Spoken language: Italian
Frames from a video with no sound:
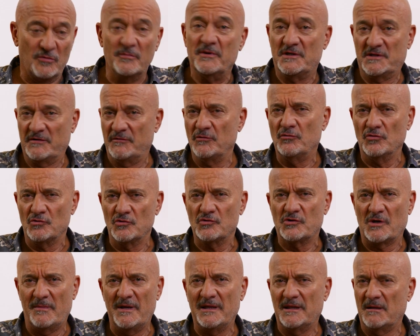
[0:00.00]
come dicevi tu
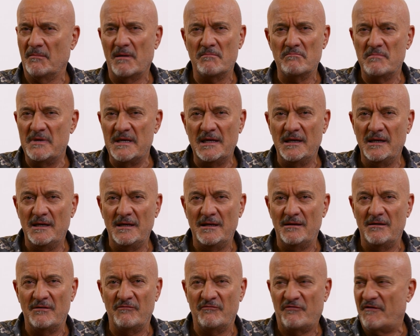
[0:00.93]
giustamente,
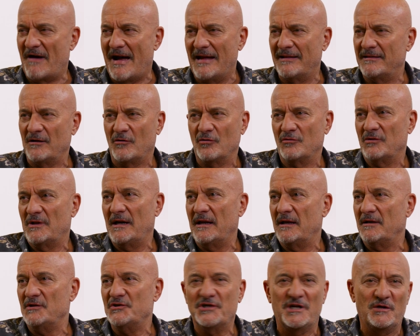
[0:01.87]
bambini, infanti con
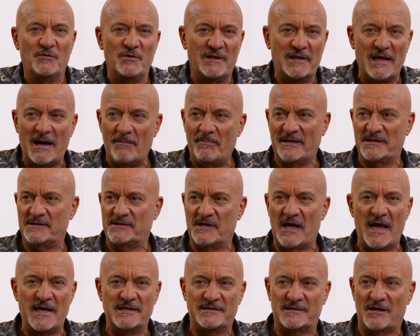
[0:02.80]
delle ingenuità
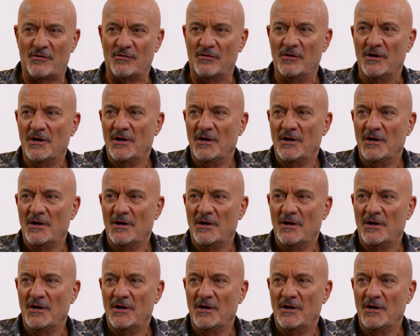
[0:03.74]
pazzesche, con,